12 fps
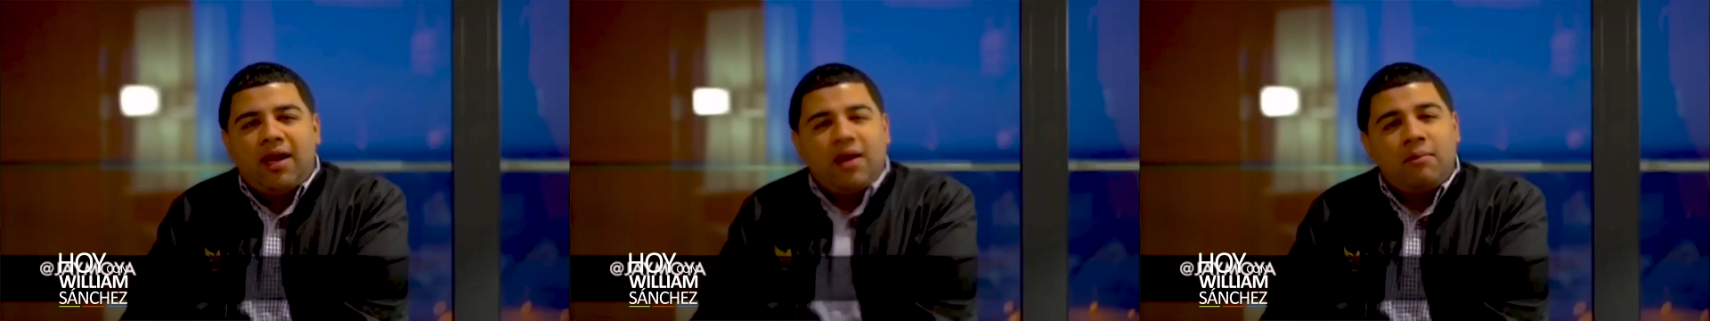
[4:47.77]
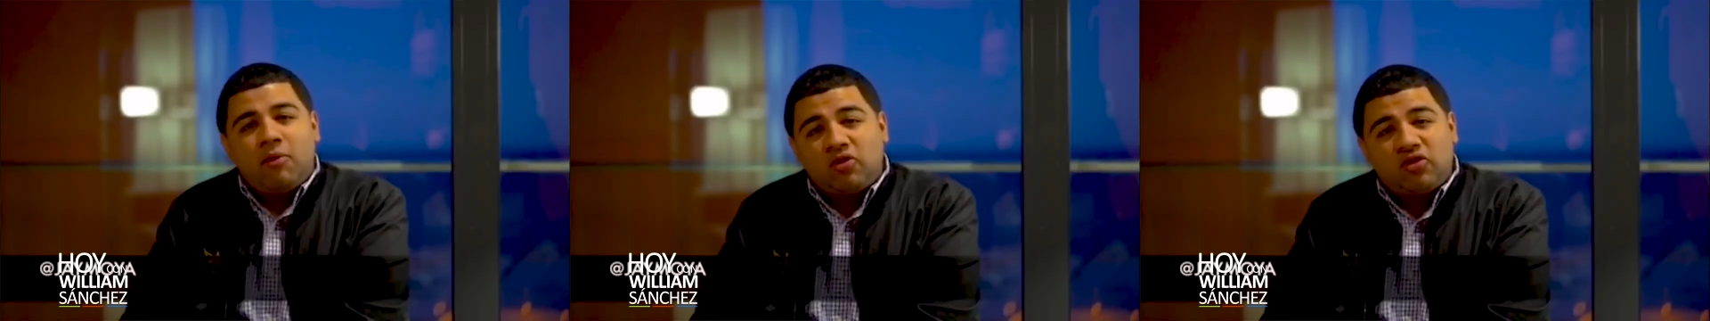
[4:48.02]
el
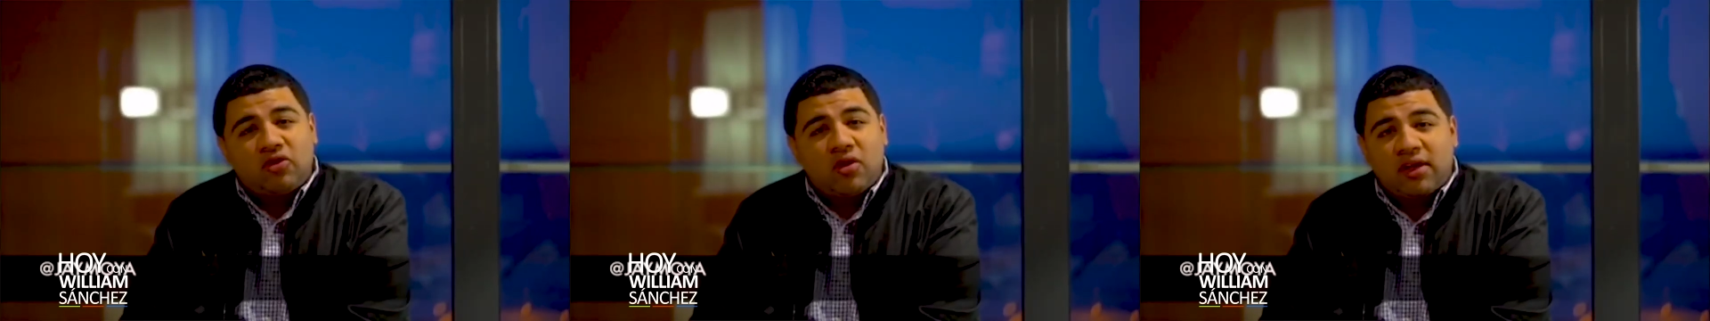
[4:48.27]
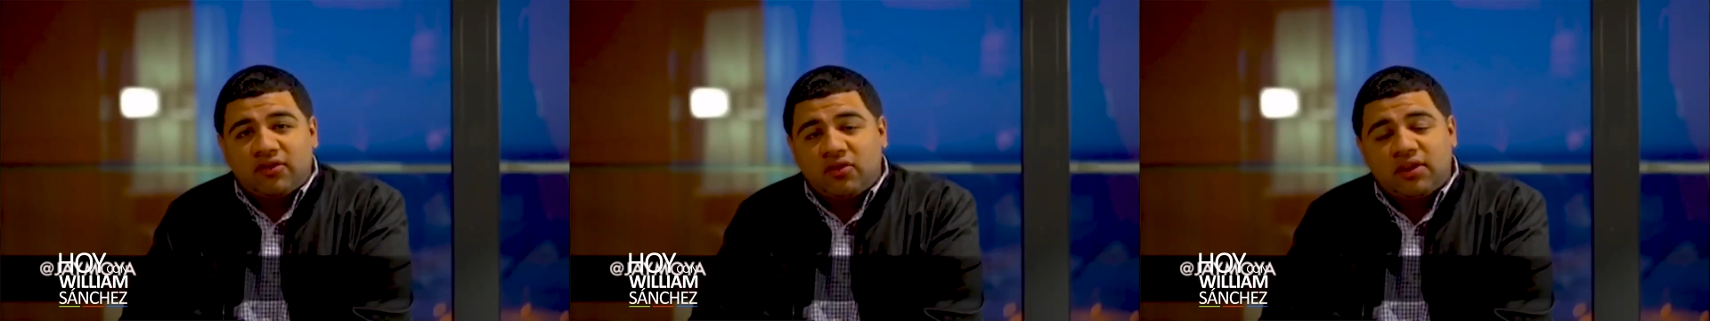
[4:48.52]
hermoso
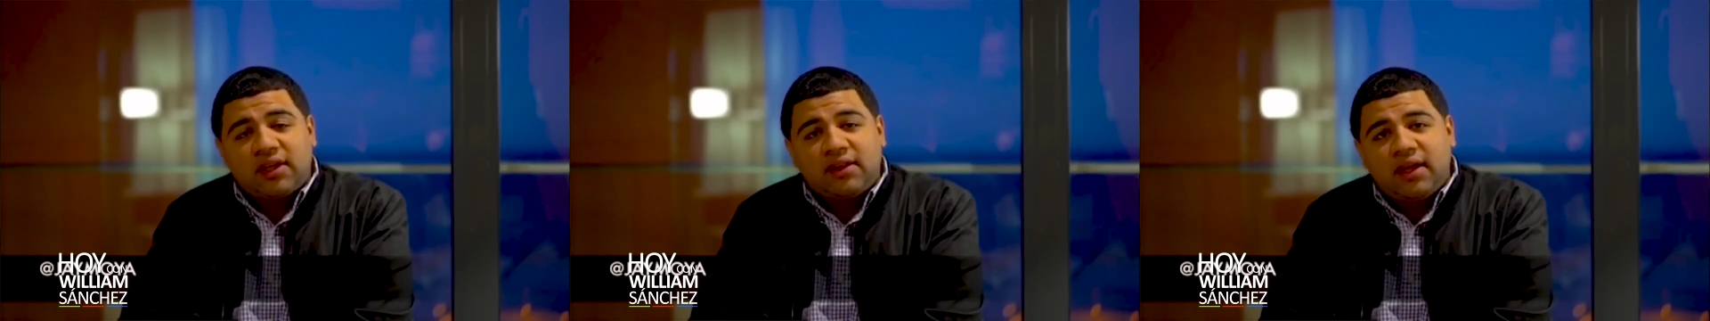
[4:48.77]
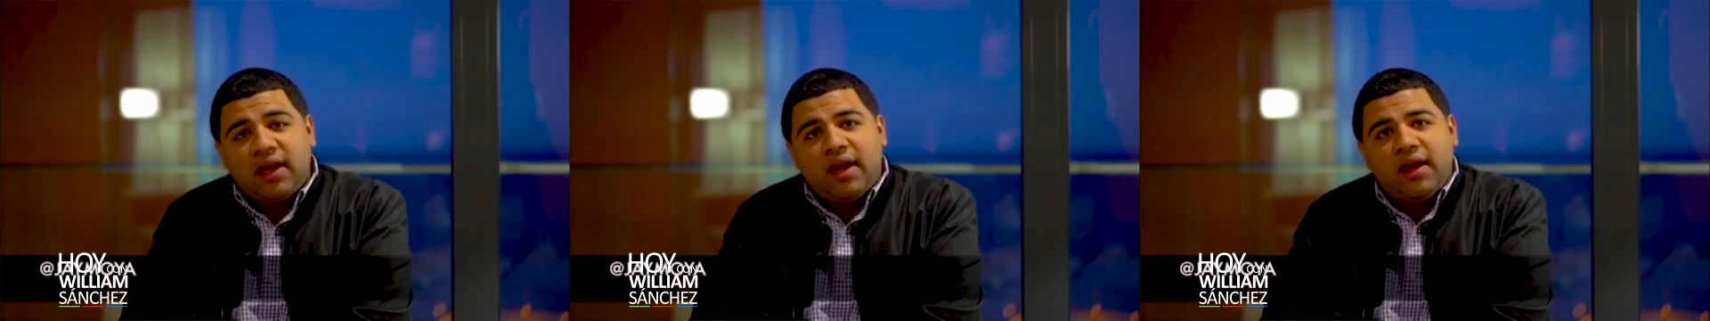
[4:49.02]
corazón que
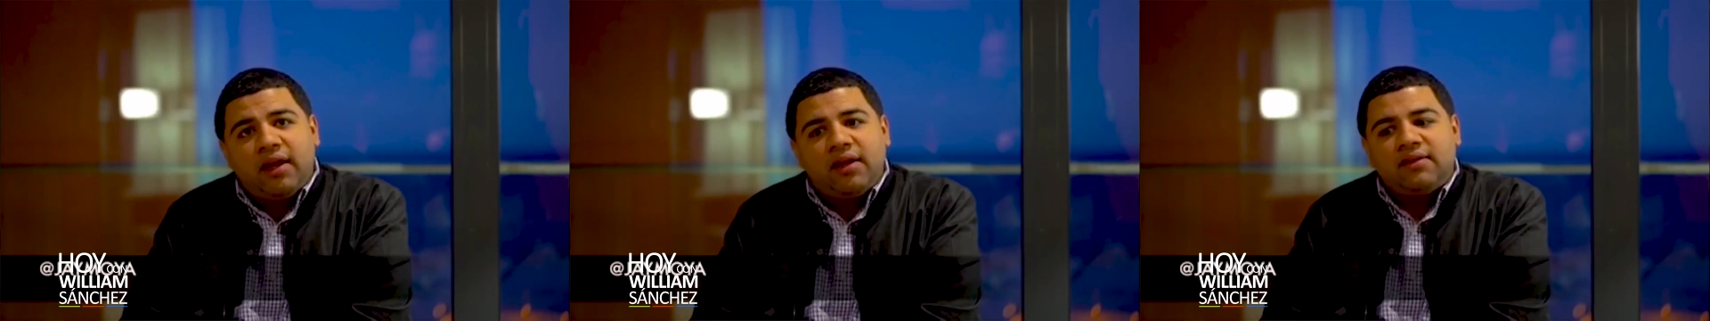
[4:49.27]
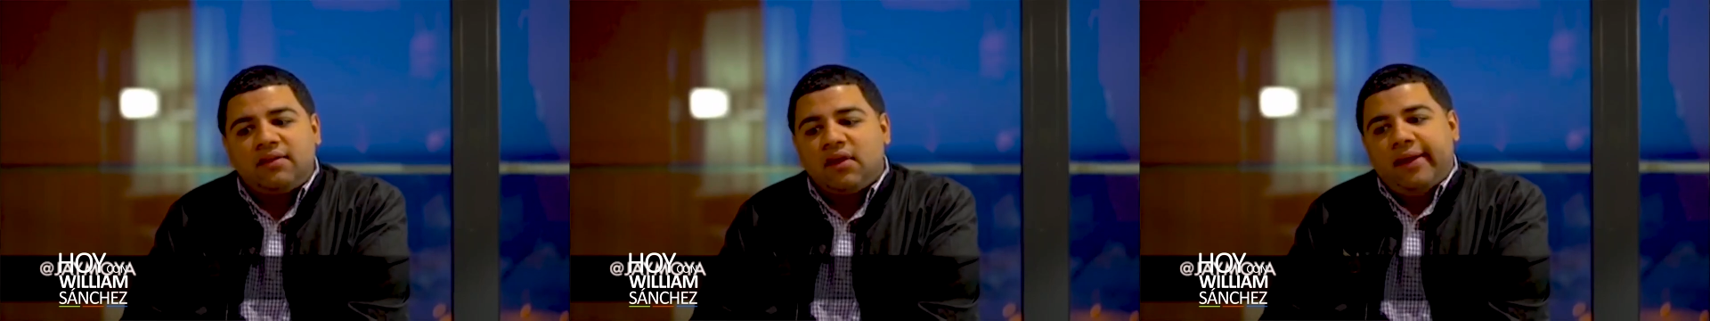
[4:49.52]
tienes.